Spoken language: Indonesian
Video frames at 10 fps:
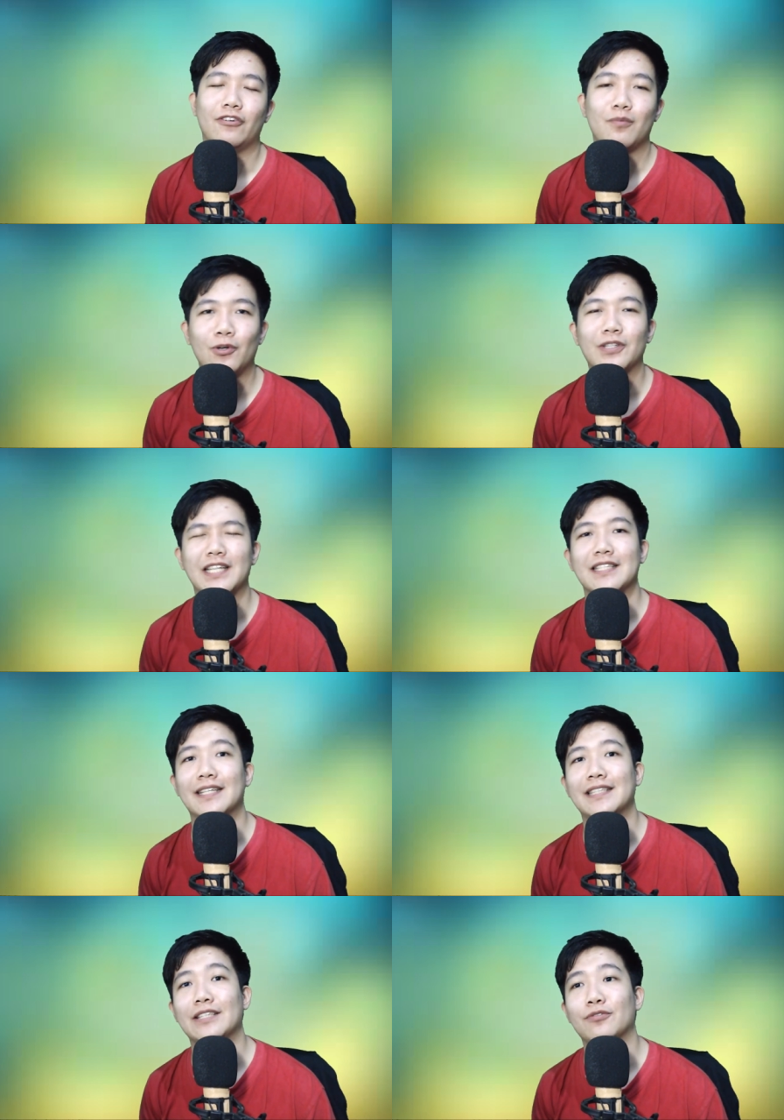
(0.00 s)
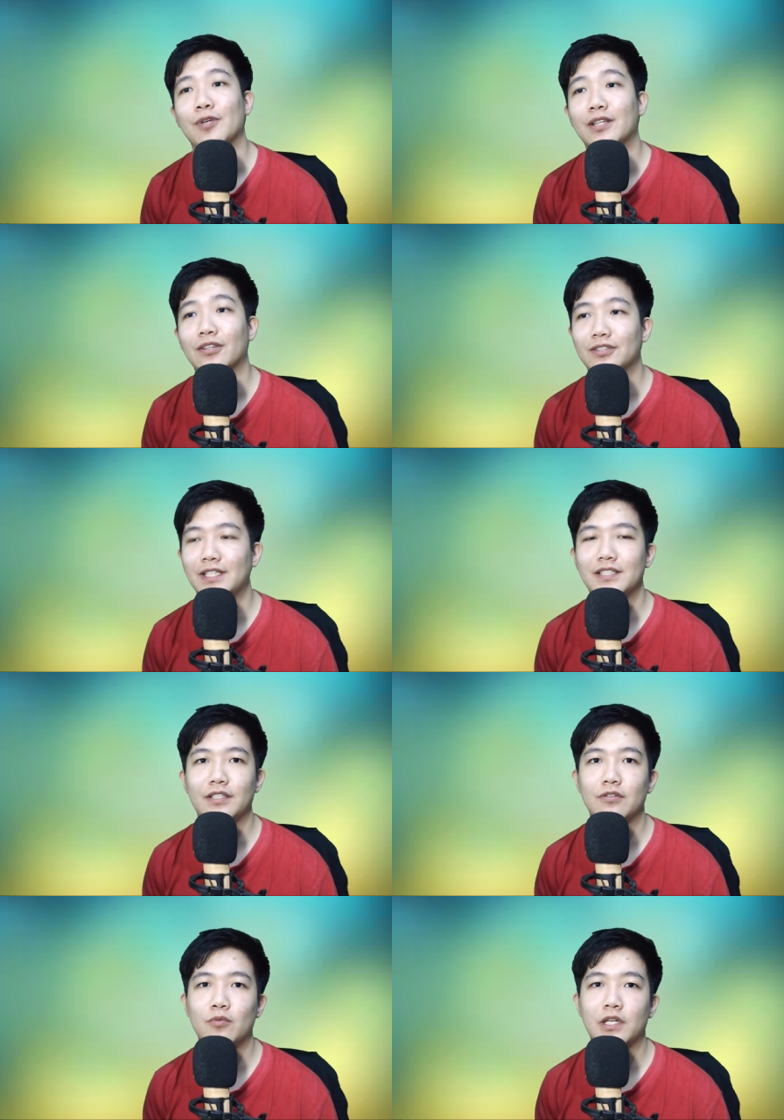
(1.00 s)
ngobrol nggak jelas yaitu Weird Talks dan di
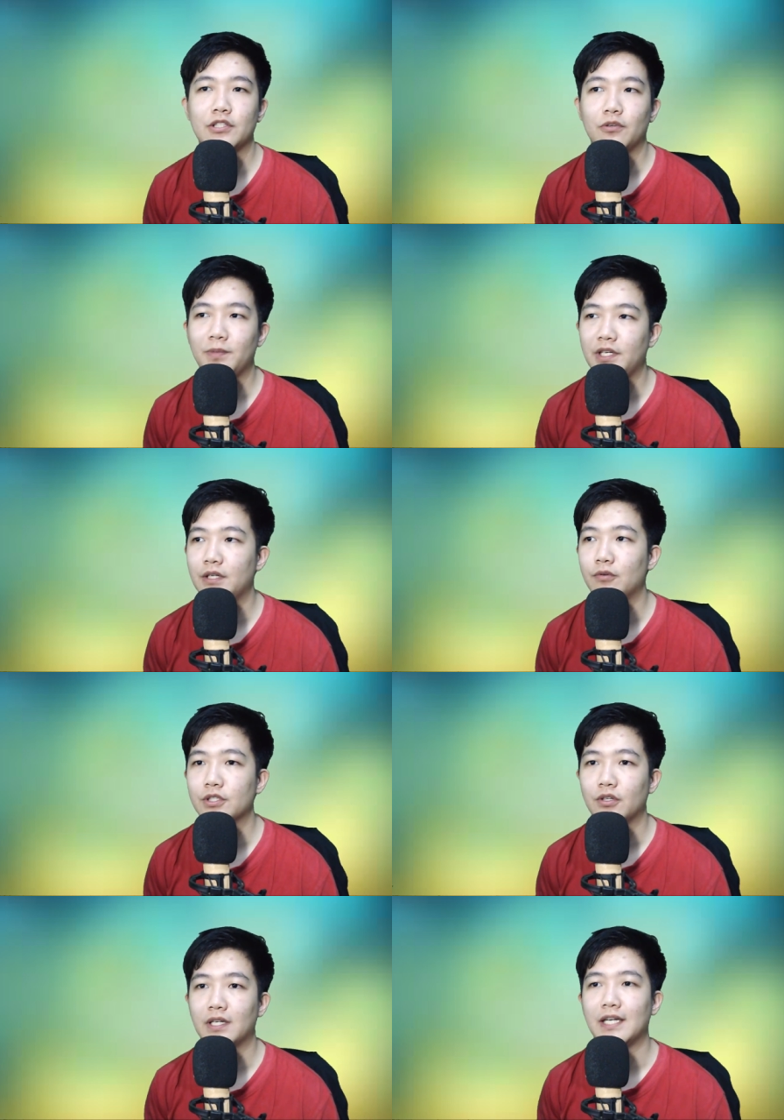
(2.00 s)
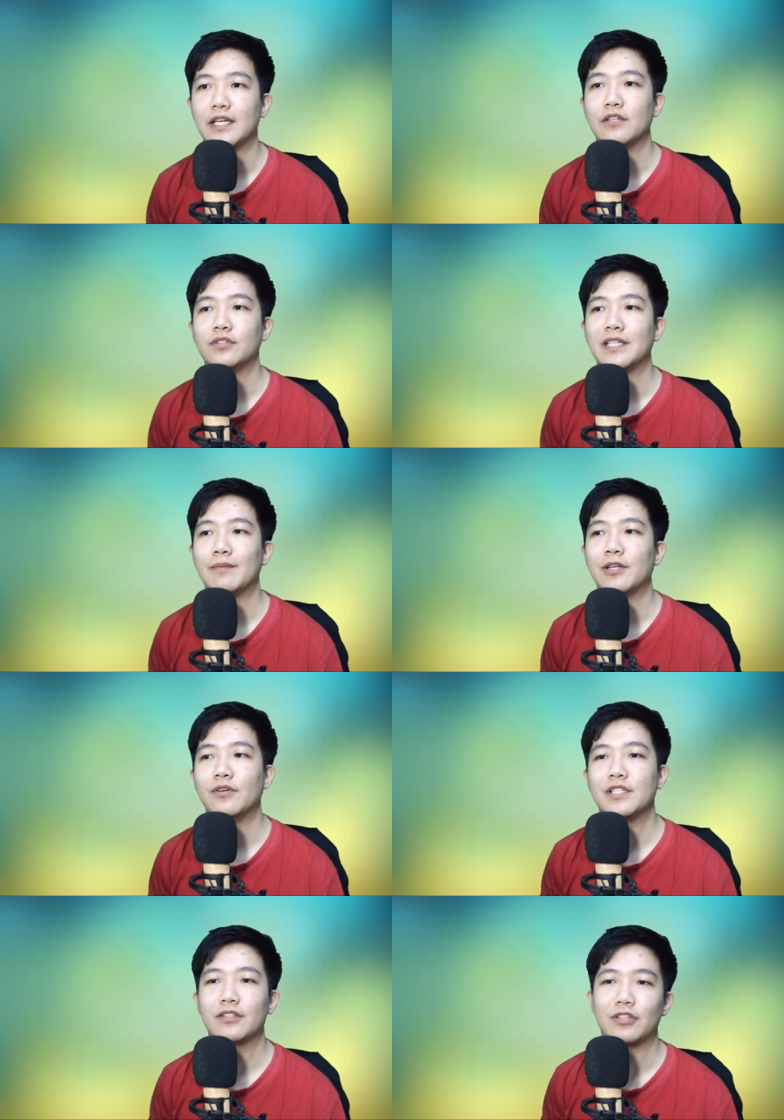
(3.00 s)
sini gue mau ngasih opini gue soal keadaan industri game
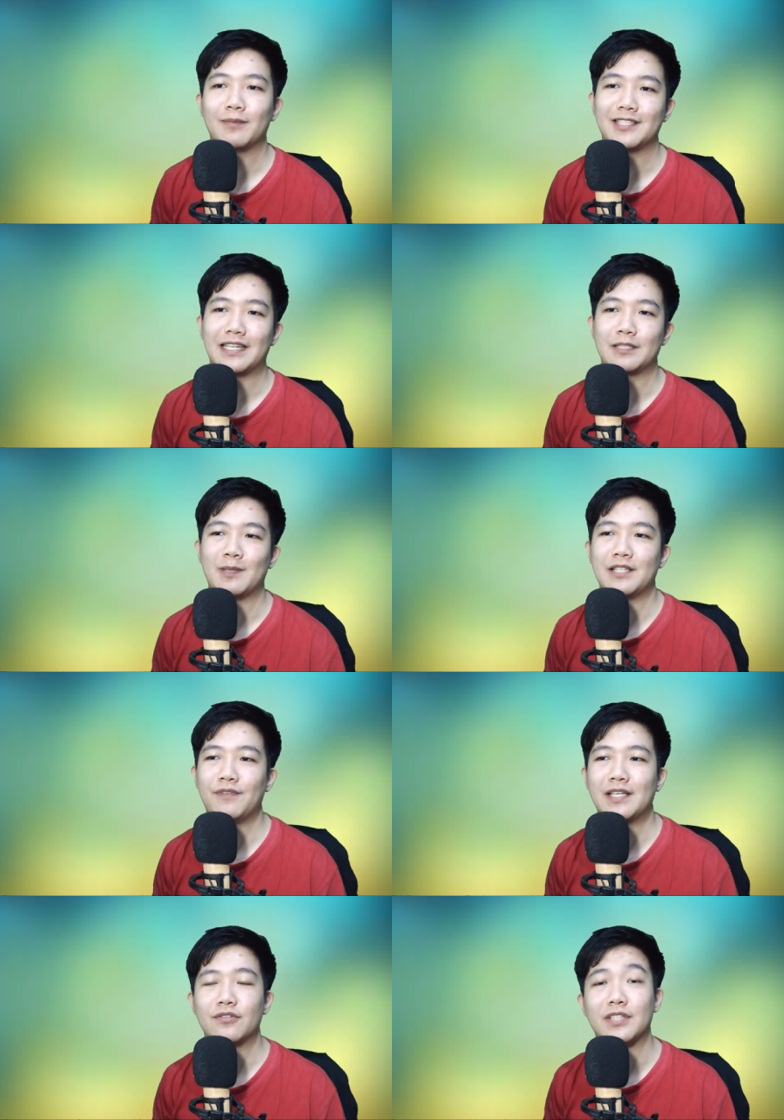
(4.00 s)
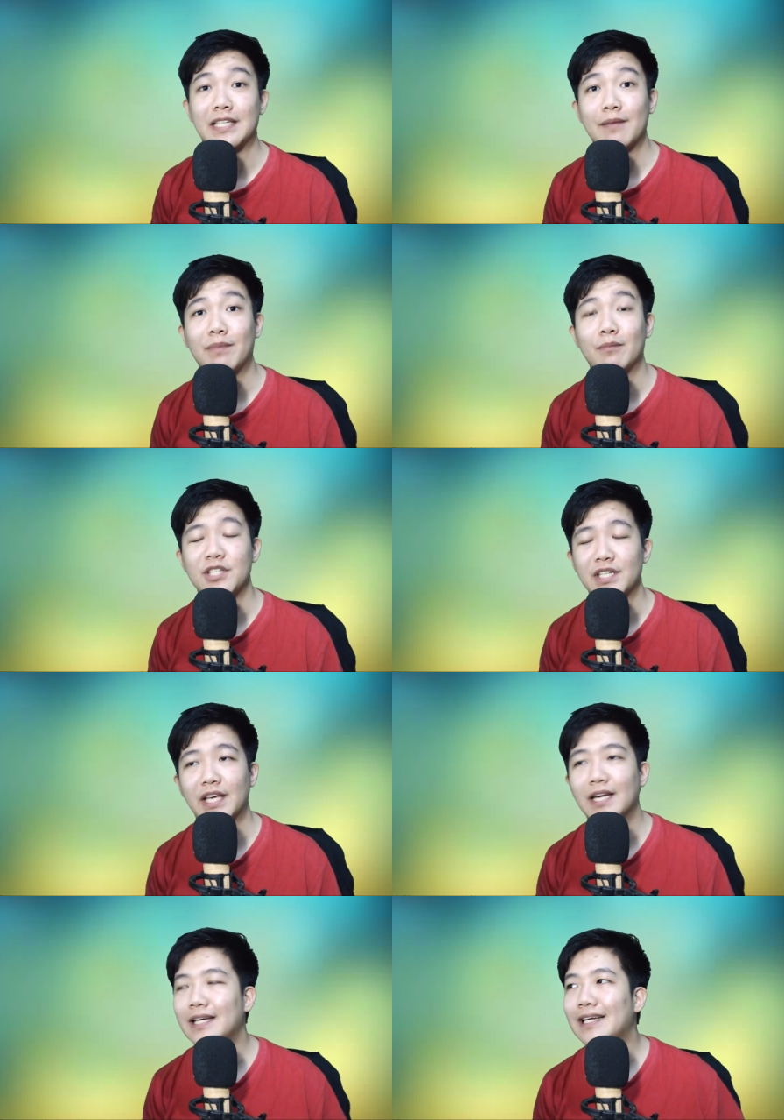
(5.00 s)
Indonesia terutama secara spesifik industri game
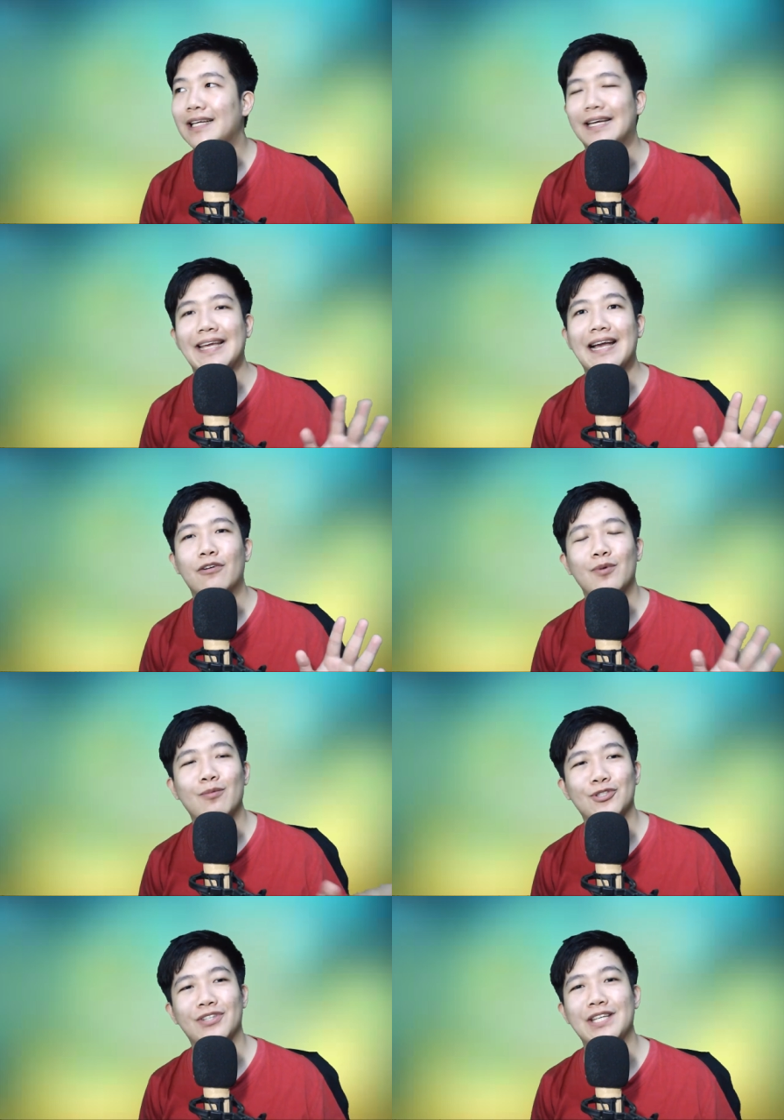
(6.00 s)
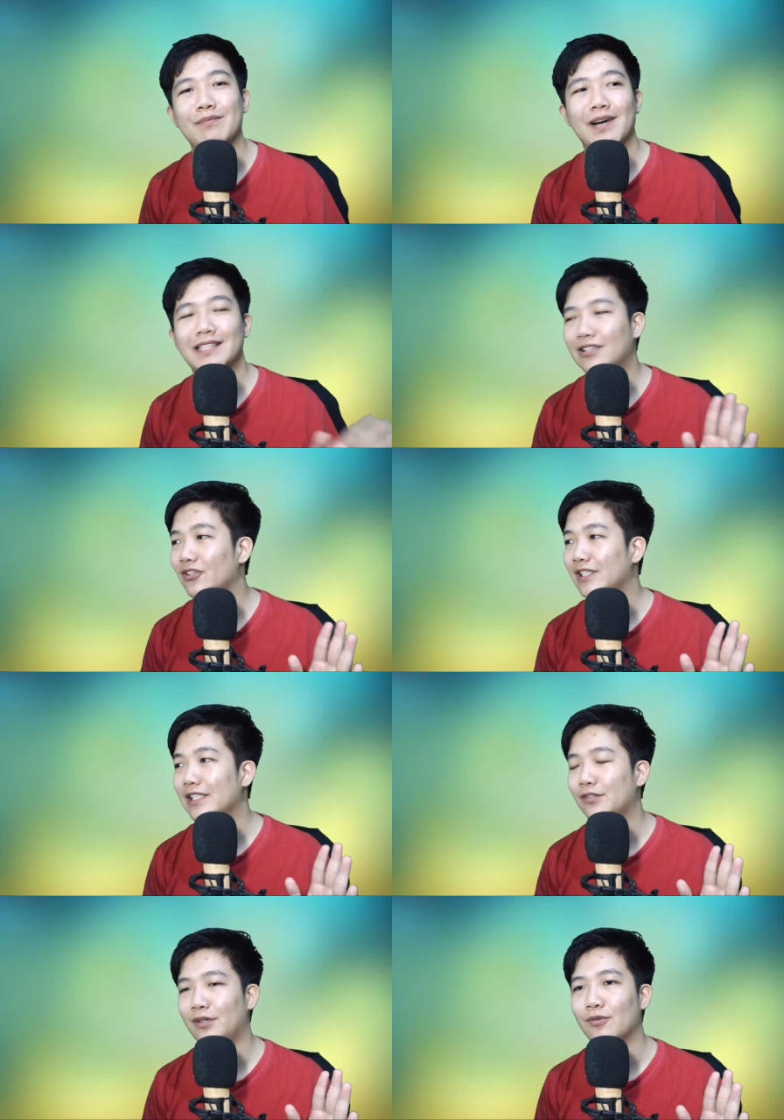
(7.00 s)
publishingnya ayah Eh ya ngomong-ngomong sorry banget kalau
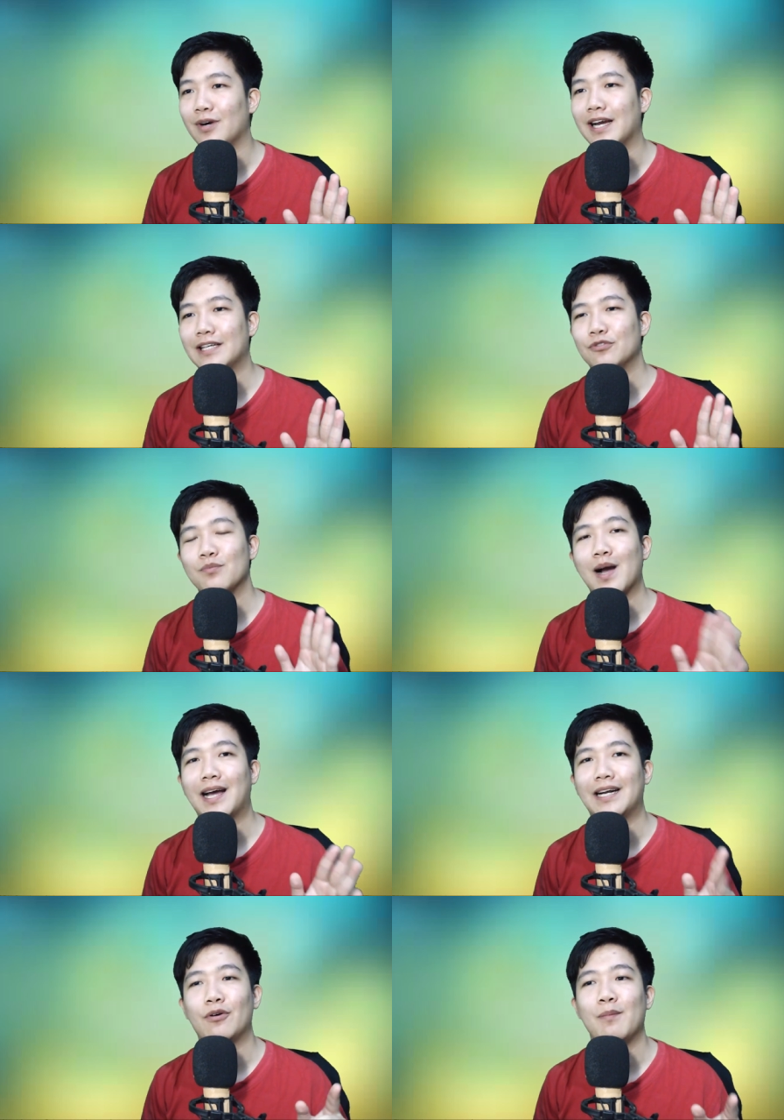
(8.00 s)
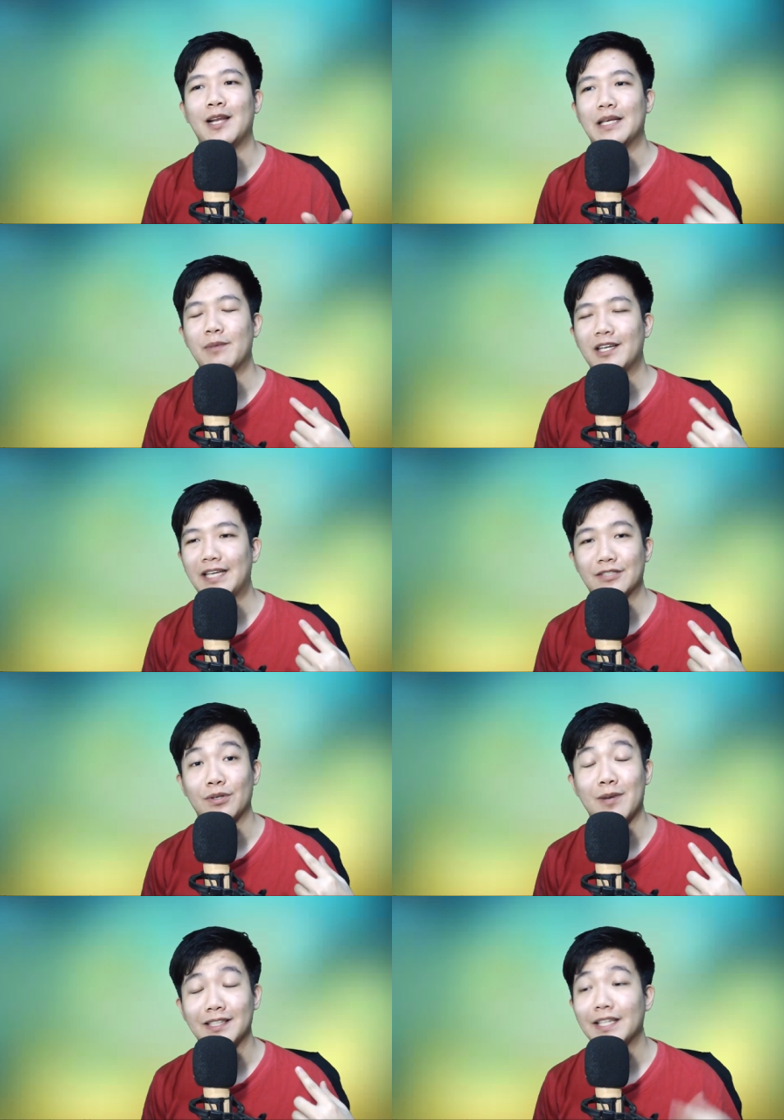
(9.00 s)
sandai suara gue agak sumbang karena gue emang lagi pilak ya
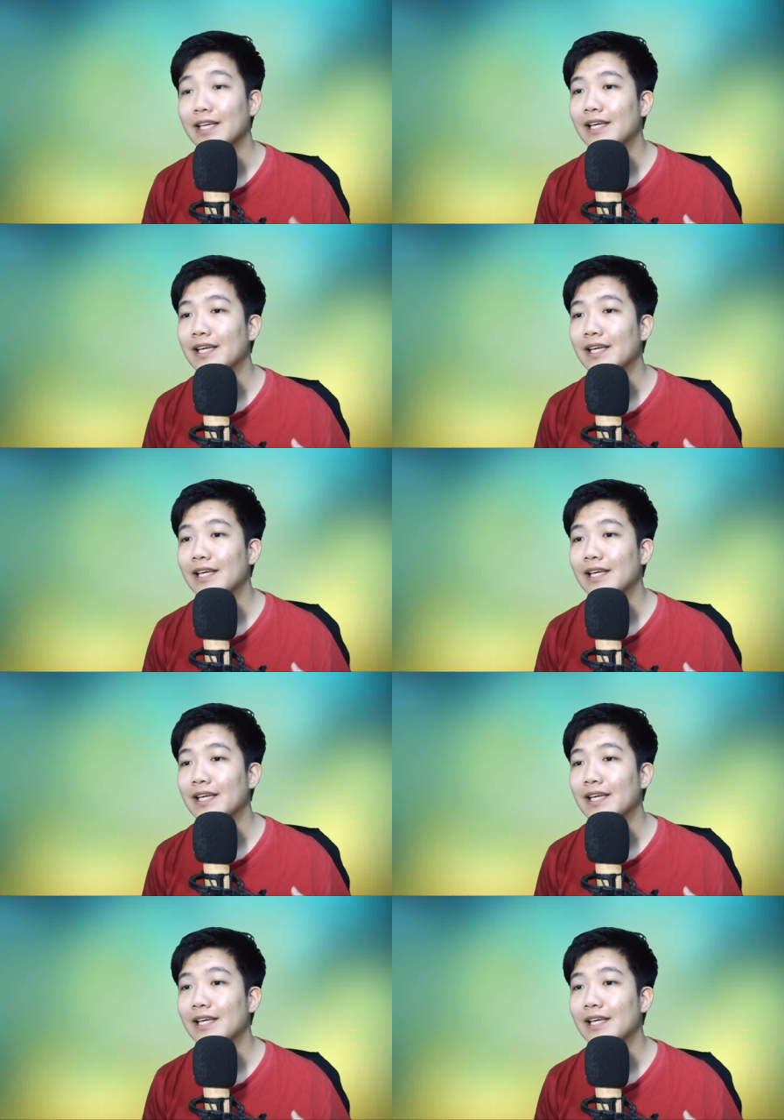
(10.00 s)
sorry banget nih.